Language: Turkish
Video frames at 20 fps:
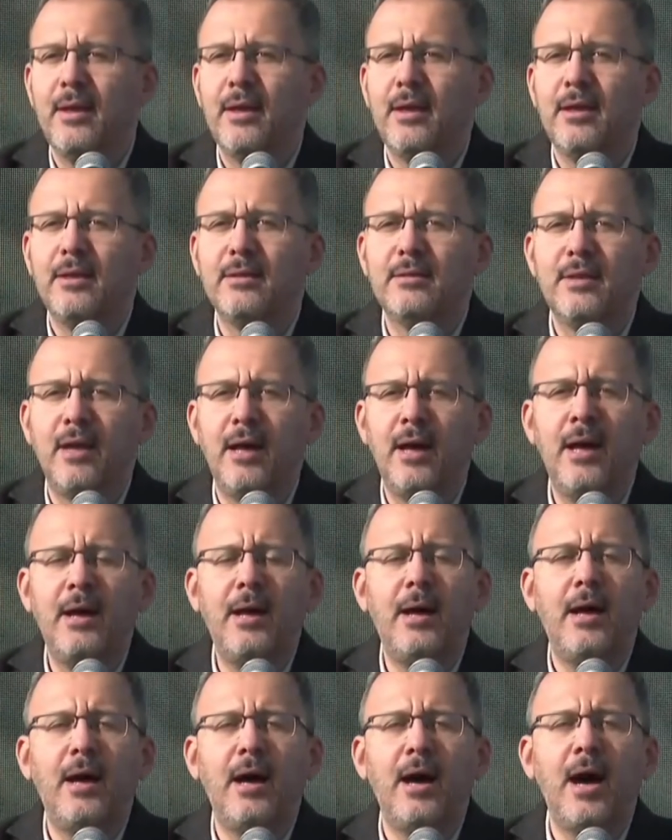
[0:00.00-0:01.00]

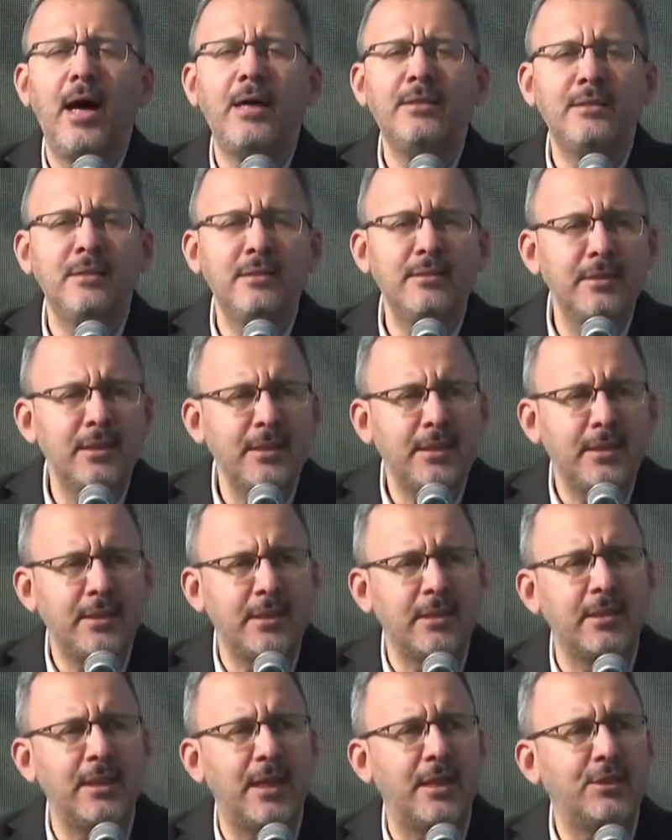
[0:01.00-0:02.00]
daha aydınlık
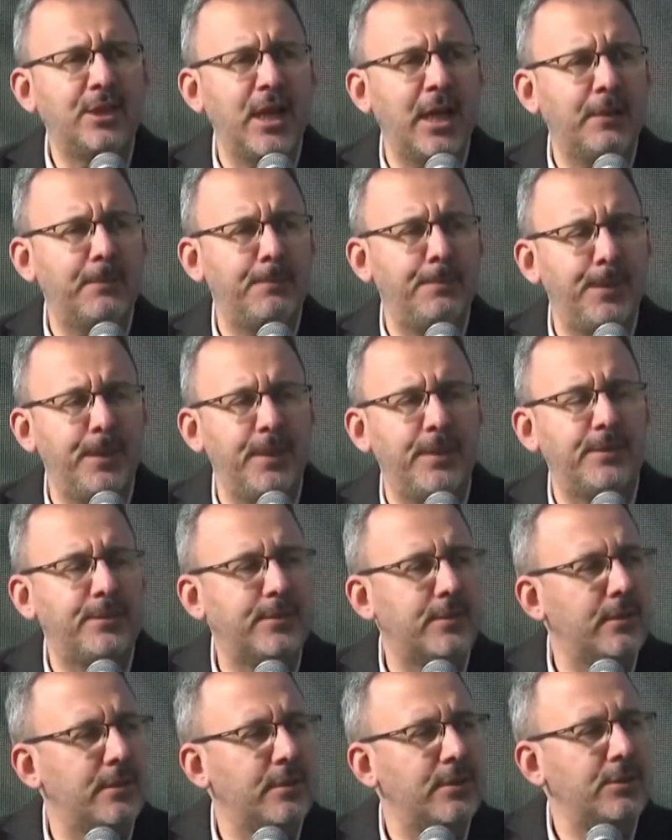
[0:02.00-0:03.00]
kılacak bir
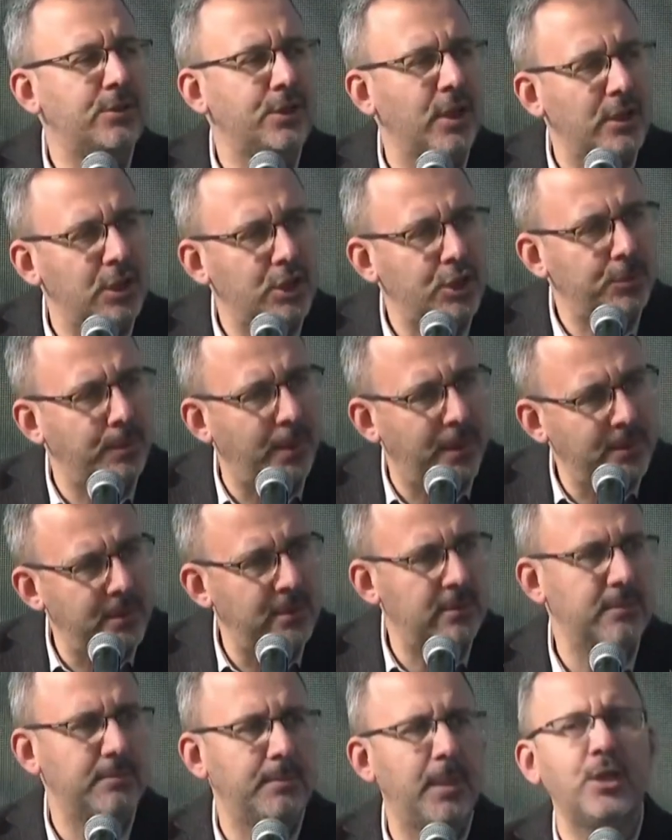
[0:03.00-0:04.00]

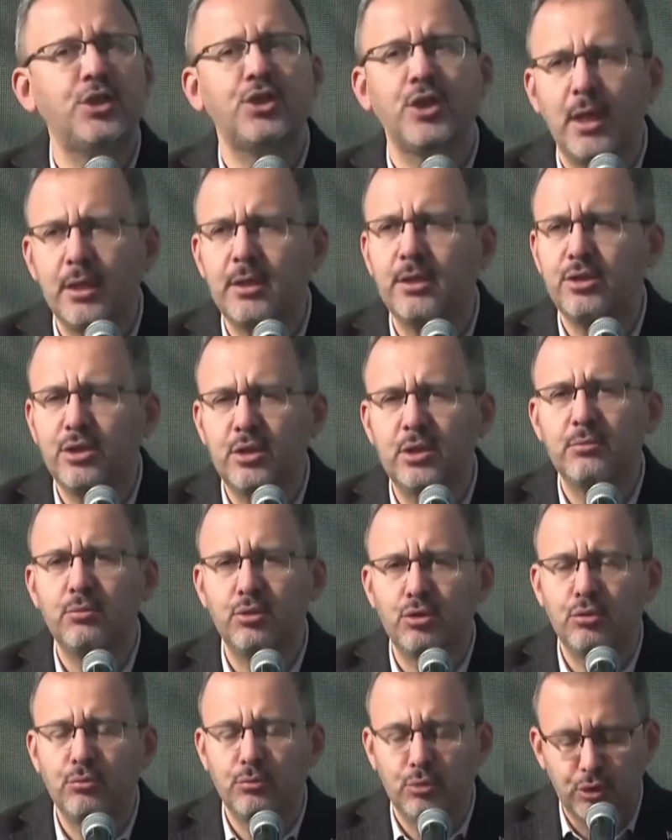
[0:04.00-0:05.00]
çalışmanın başlangıcını
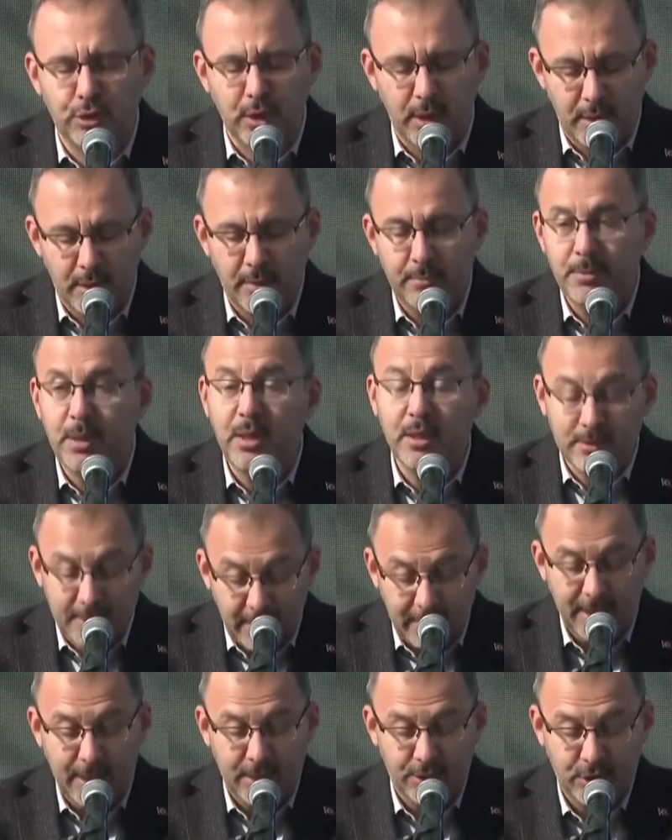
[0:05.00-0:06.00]
bugün burada birlikte
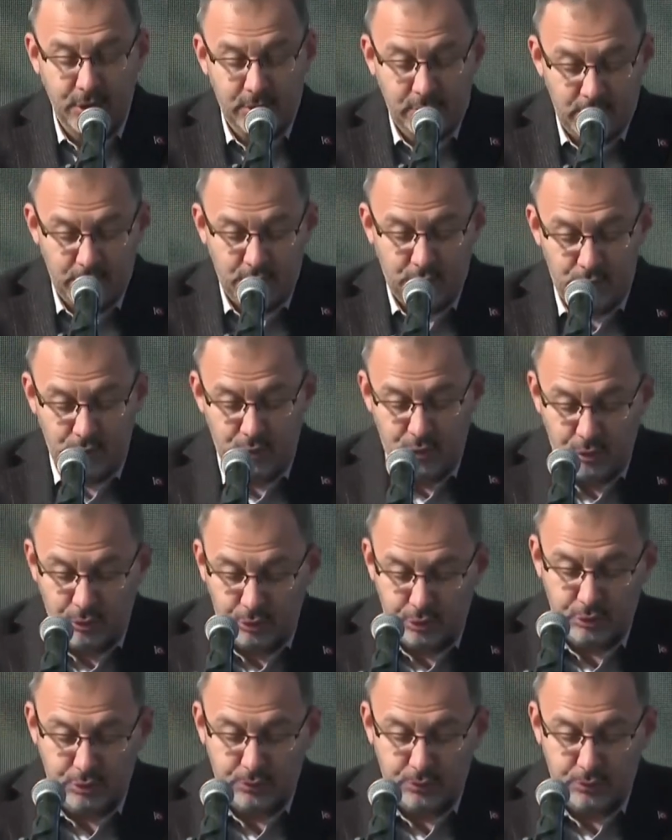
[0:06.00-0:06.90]
gerçekleştiriyoruz.